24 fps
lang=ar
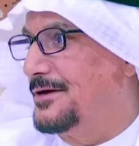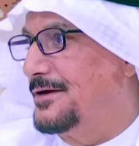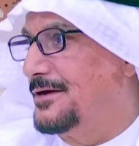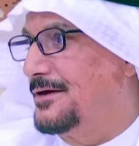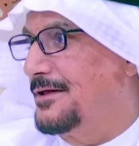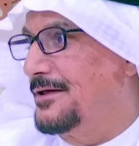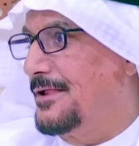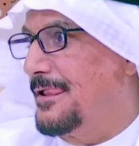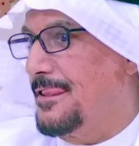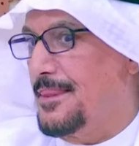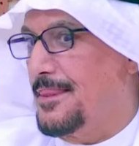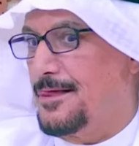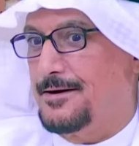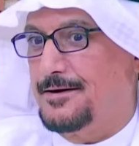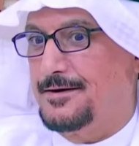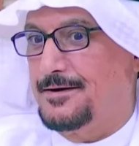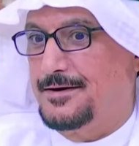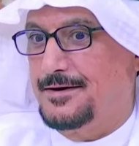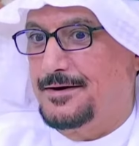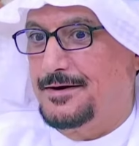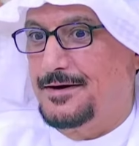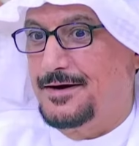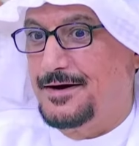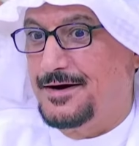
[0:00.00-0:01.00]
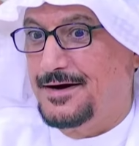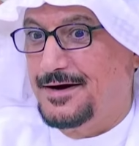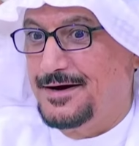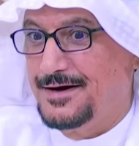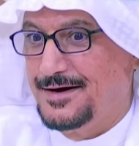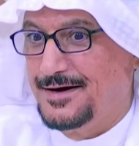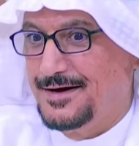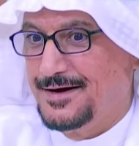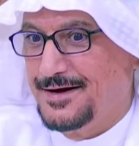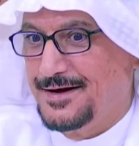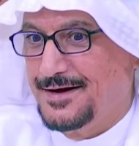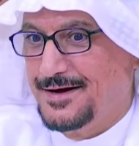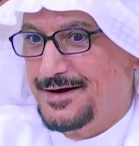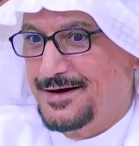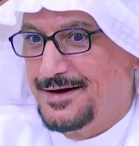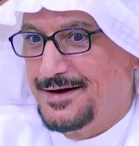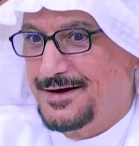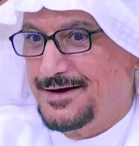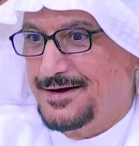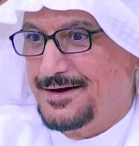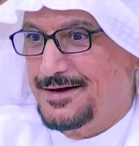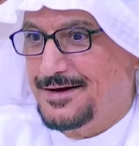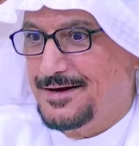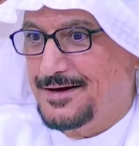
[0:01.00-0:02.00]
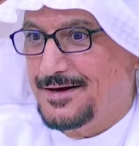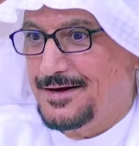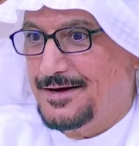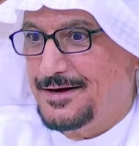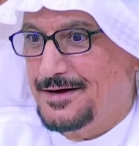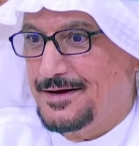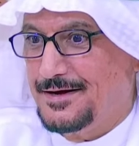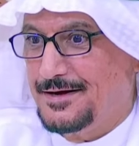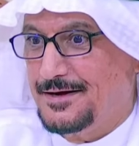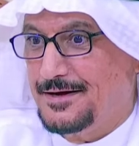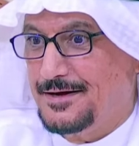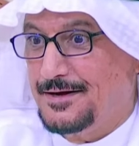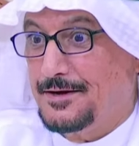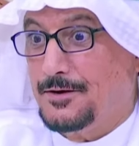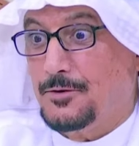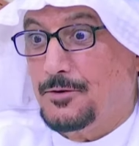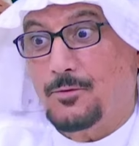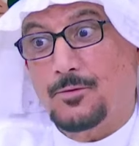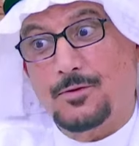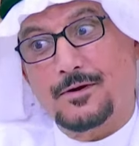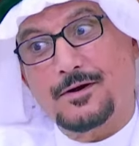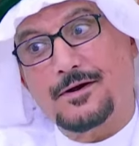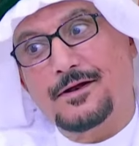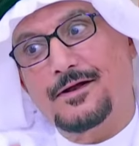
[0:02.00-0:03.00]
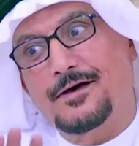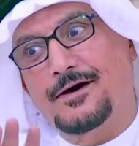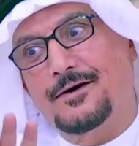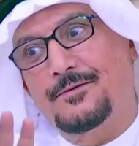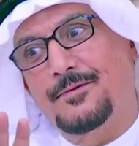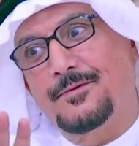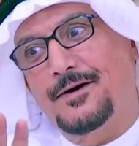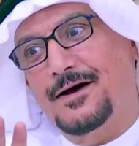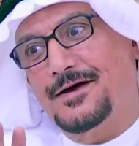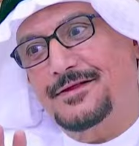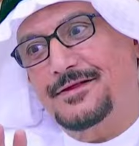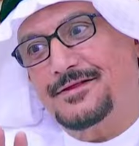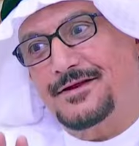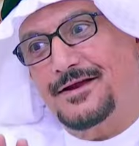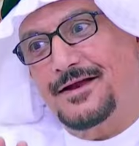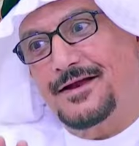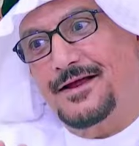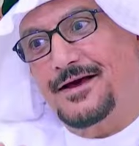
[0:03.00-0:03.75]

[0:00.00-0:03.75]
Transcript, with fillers: اسمه سن ها يمكن كبير سن وجسم والله ما ادري أيوة،